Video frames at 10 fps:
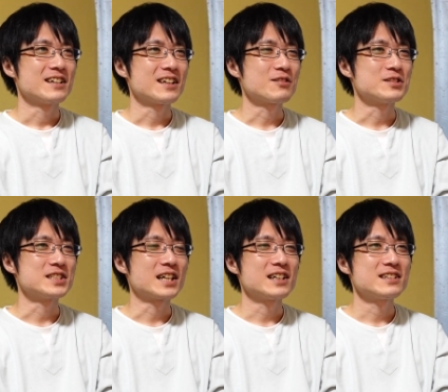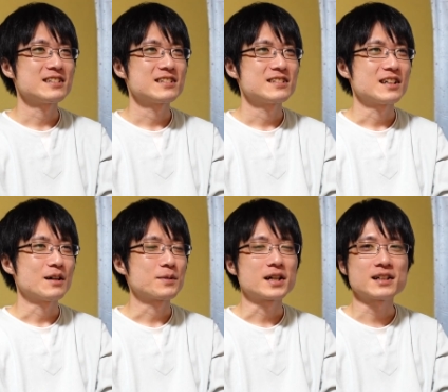結構時間あ
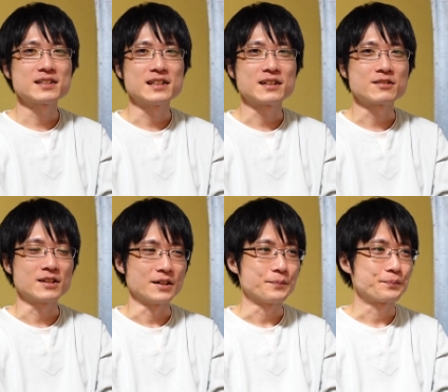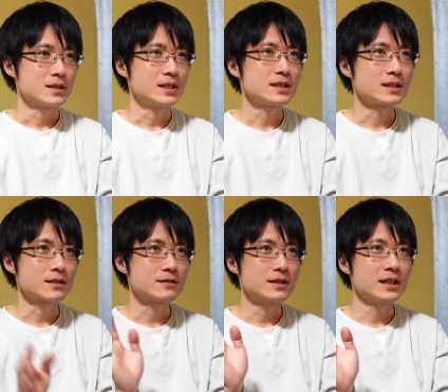んまかかってなくてだいたい撮
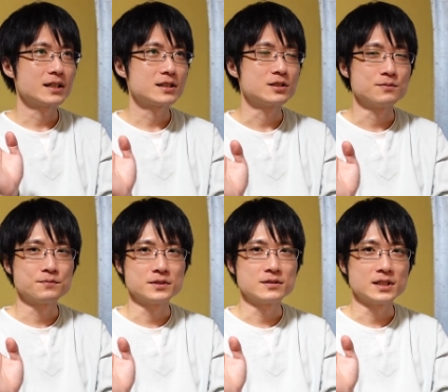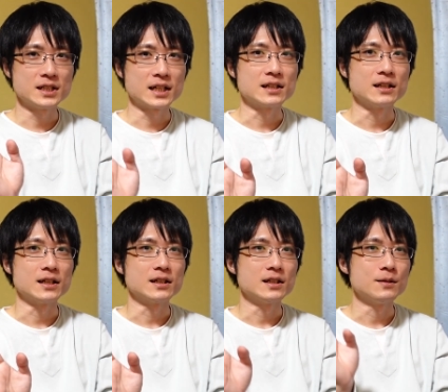影が10分以内
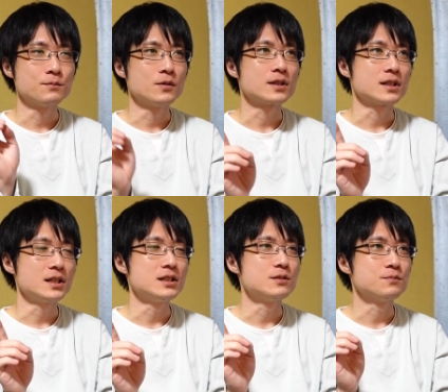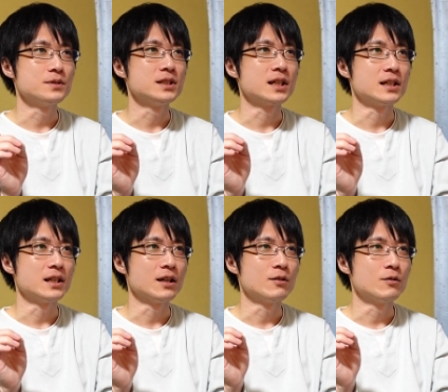で1本あたり10分以内
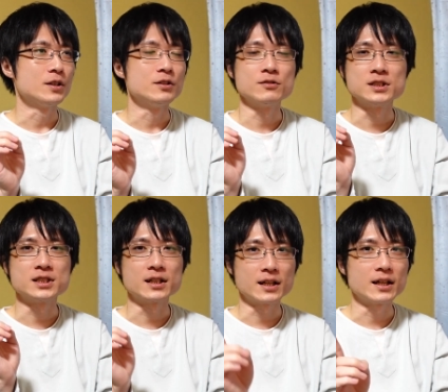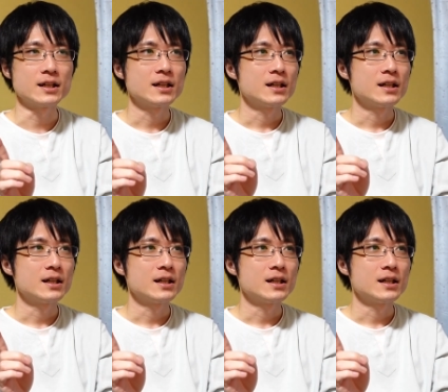で終えるようにしてて